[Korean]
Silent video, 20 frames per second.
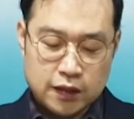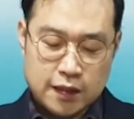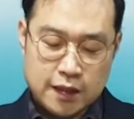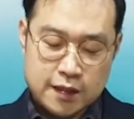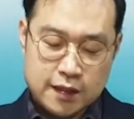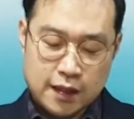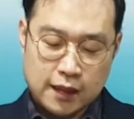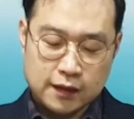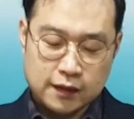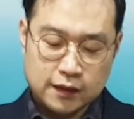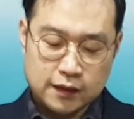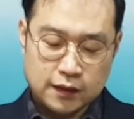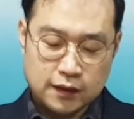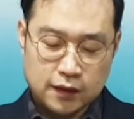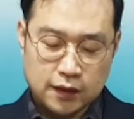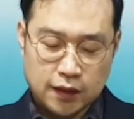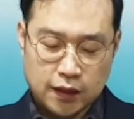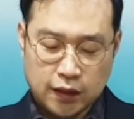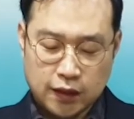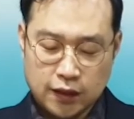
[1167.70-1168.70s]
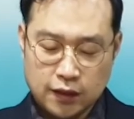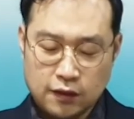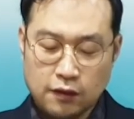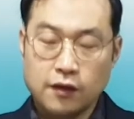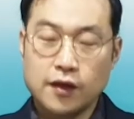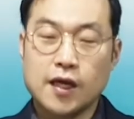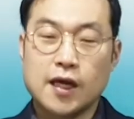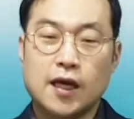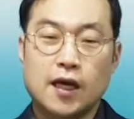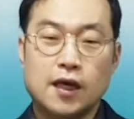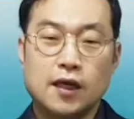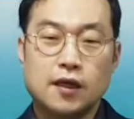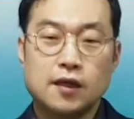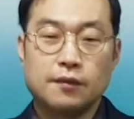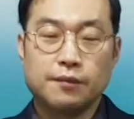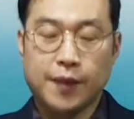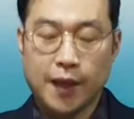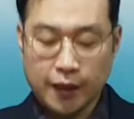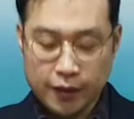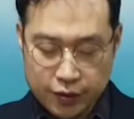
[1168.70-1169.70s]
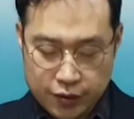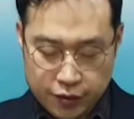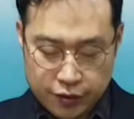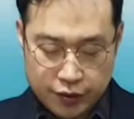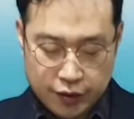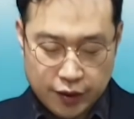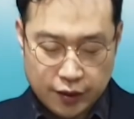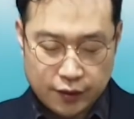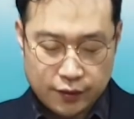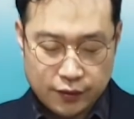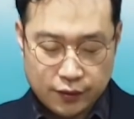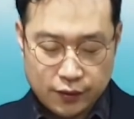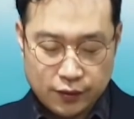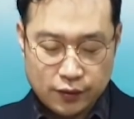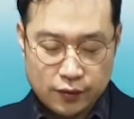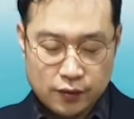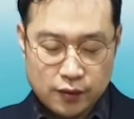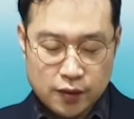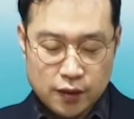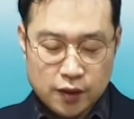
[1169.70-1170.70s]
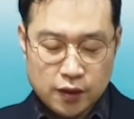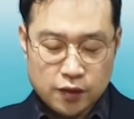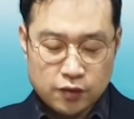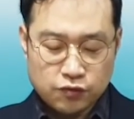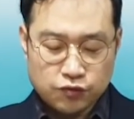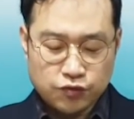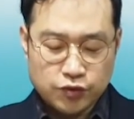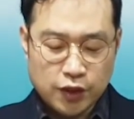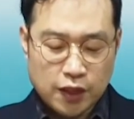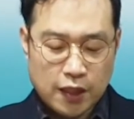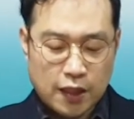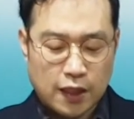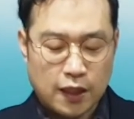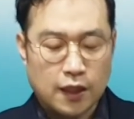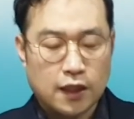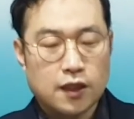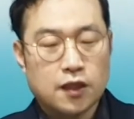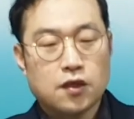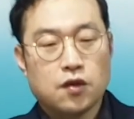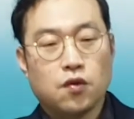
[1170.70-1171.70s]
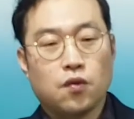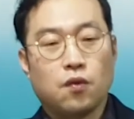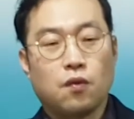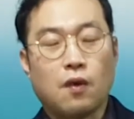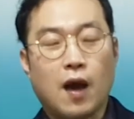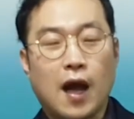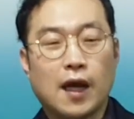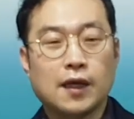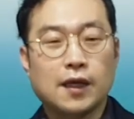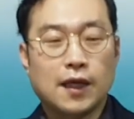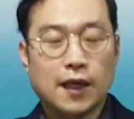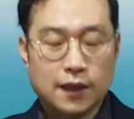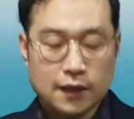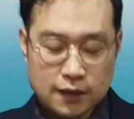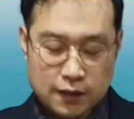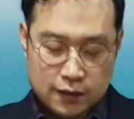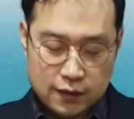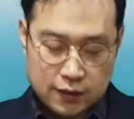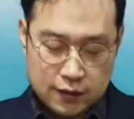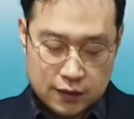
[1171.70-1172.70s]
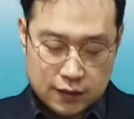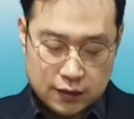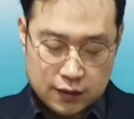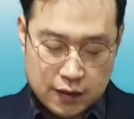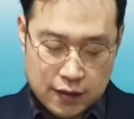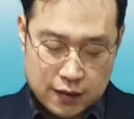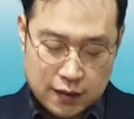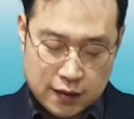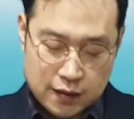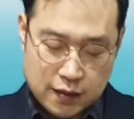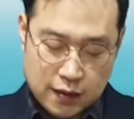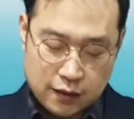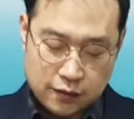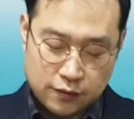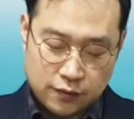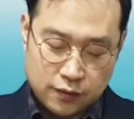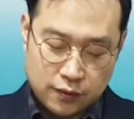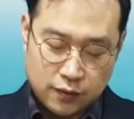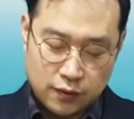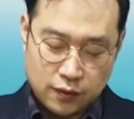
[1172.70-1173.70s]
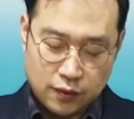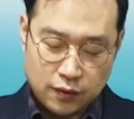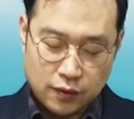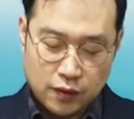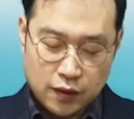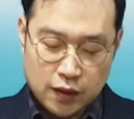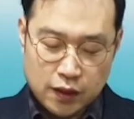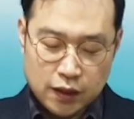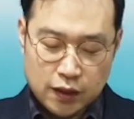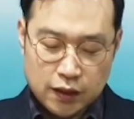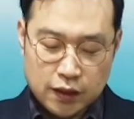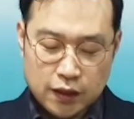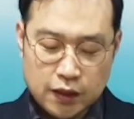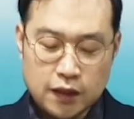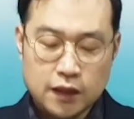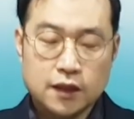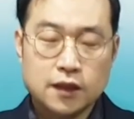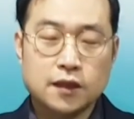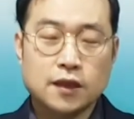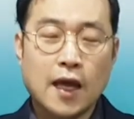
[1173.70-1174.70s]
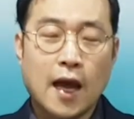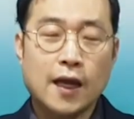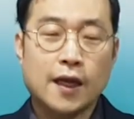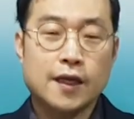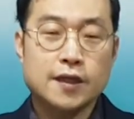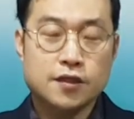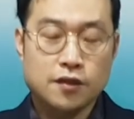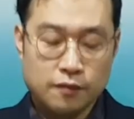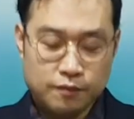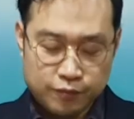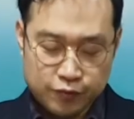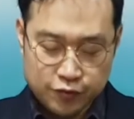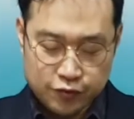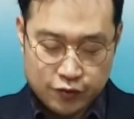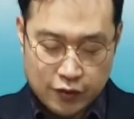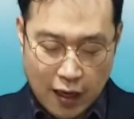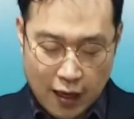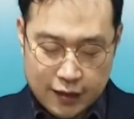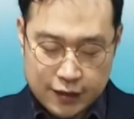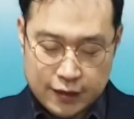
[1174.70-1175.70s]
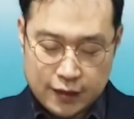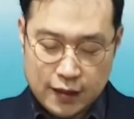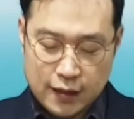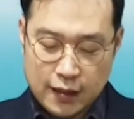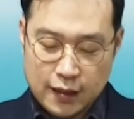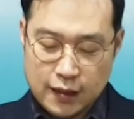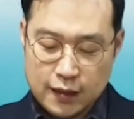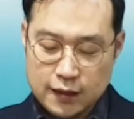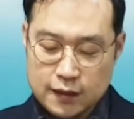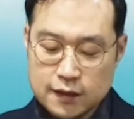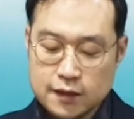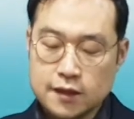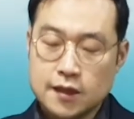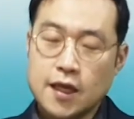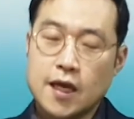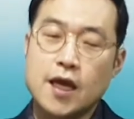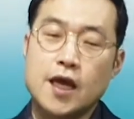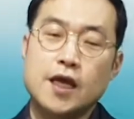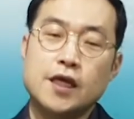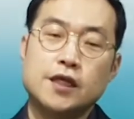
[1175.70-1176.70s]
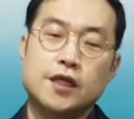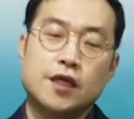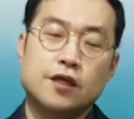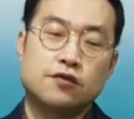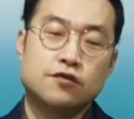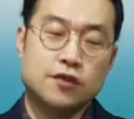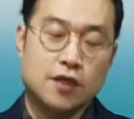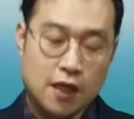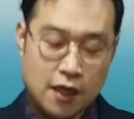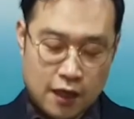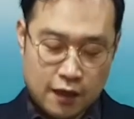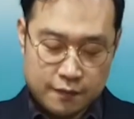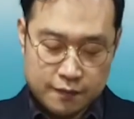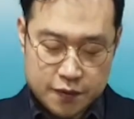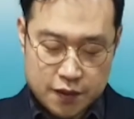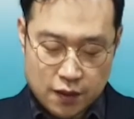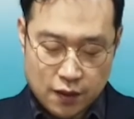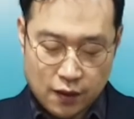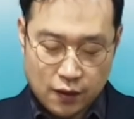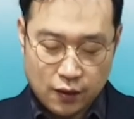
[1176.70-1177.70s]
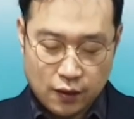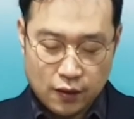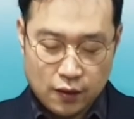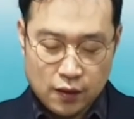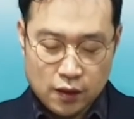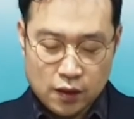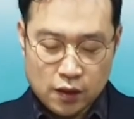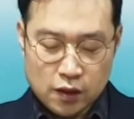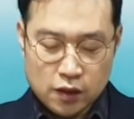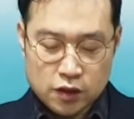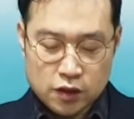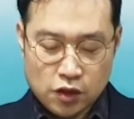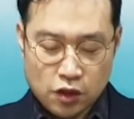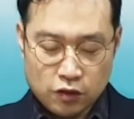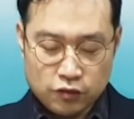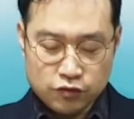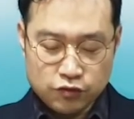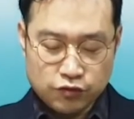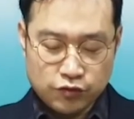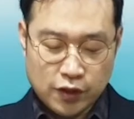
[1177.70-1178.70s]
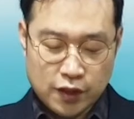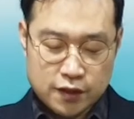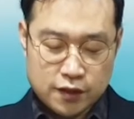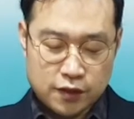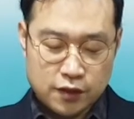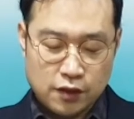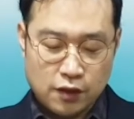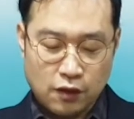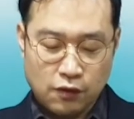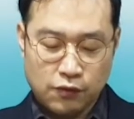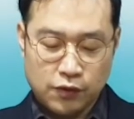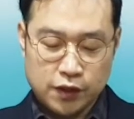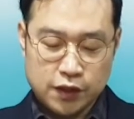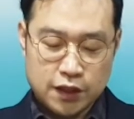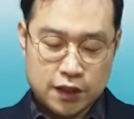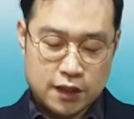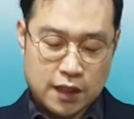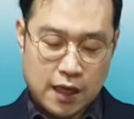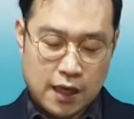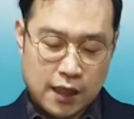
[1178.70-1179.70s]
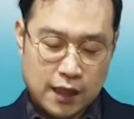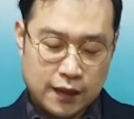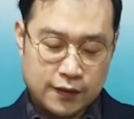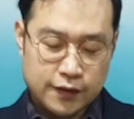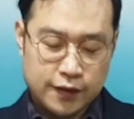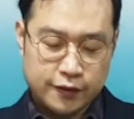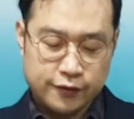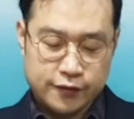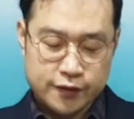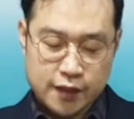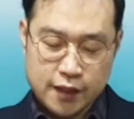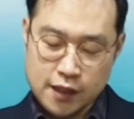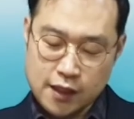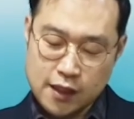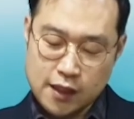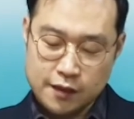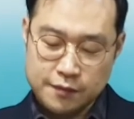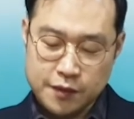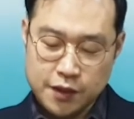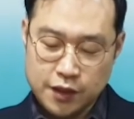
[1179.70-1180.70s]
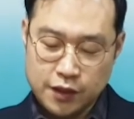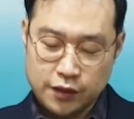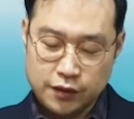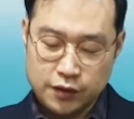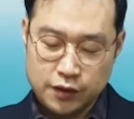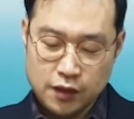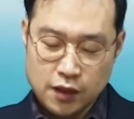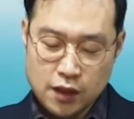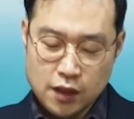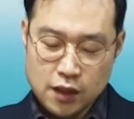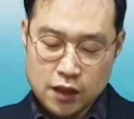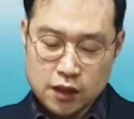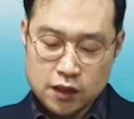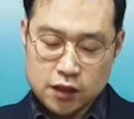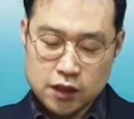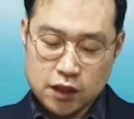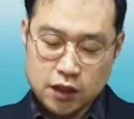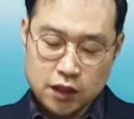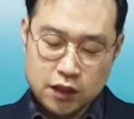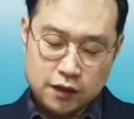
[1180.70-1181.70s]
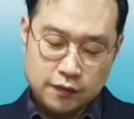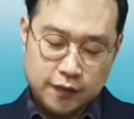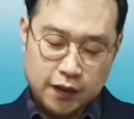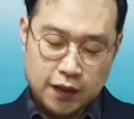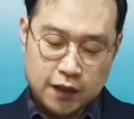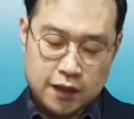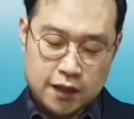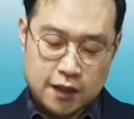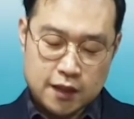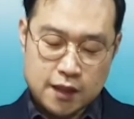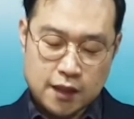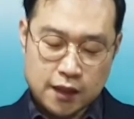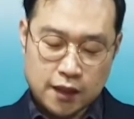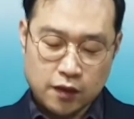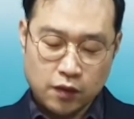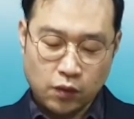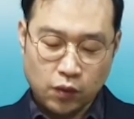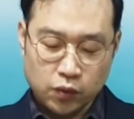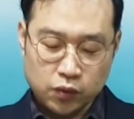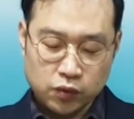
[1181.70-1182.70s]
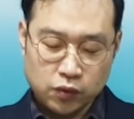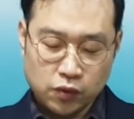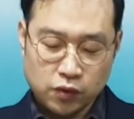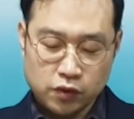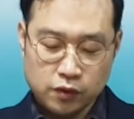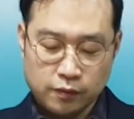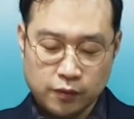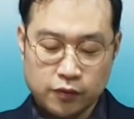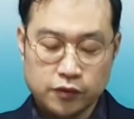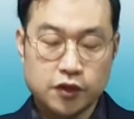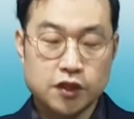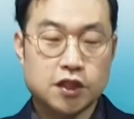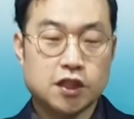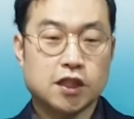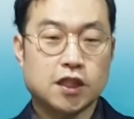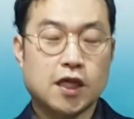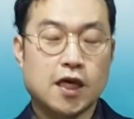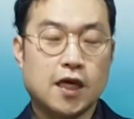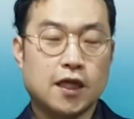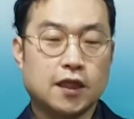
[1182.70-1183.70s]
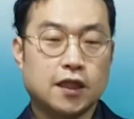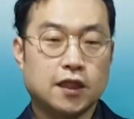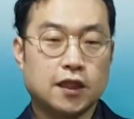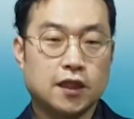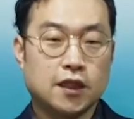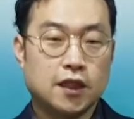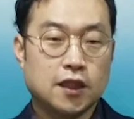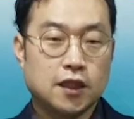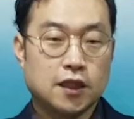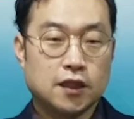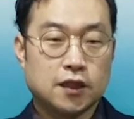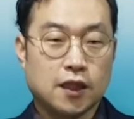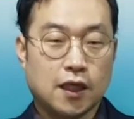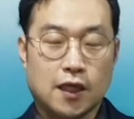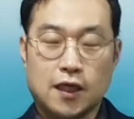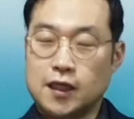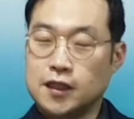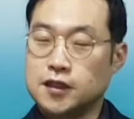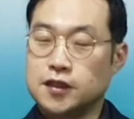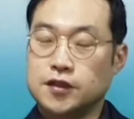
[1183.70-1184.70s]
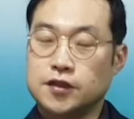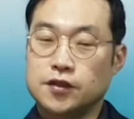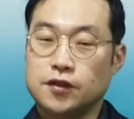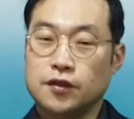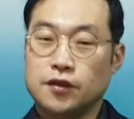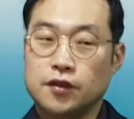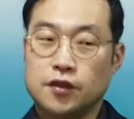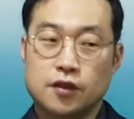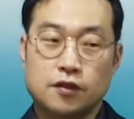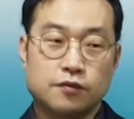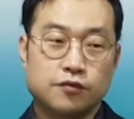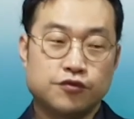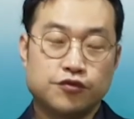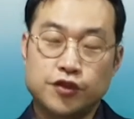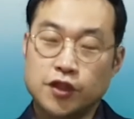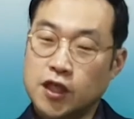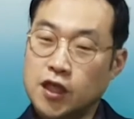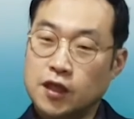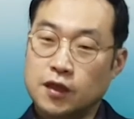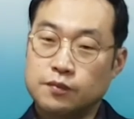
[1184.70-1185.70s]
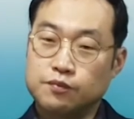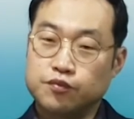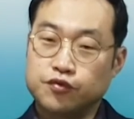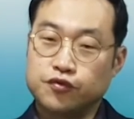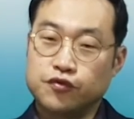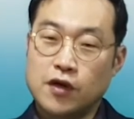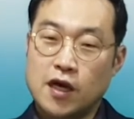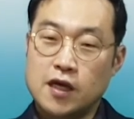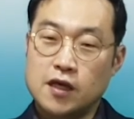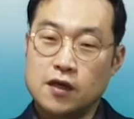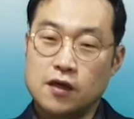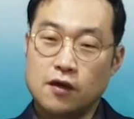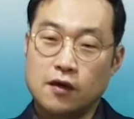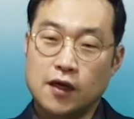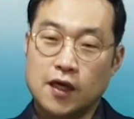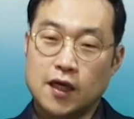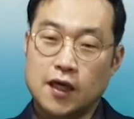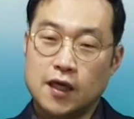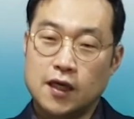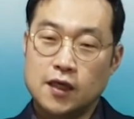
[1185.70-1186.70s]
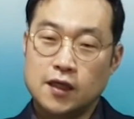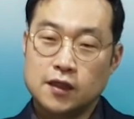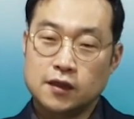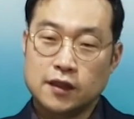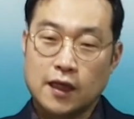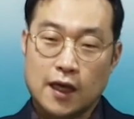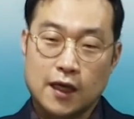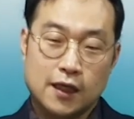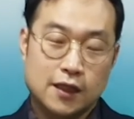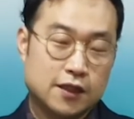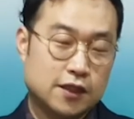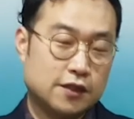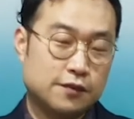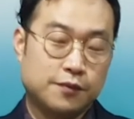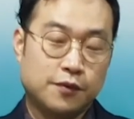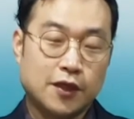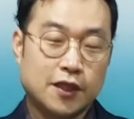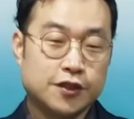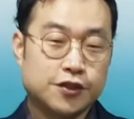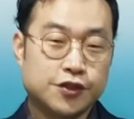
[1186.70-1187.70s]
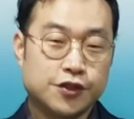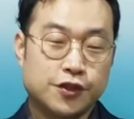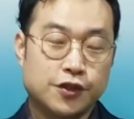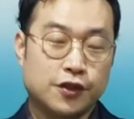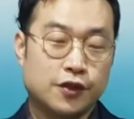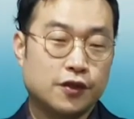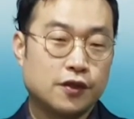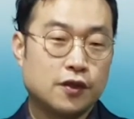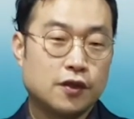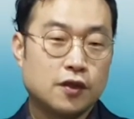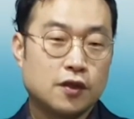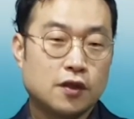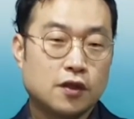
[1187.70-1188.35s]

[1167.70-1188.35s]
이 세상은 길어야 1년이에요 우리가 왕 같은 제사장으로 이 땅에서뿐 아니라 새 예루살렘 성, 천국에서 영원히 살아간다고 생각하면 지금 이 세상의 고통을 보는 시각이 달라지죠. 여러분, 우리가 부활 영화 다 같이 보았죠?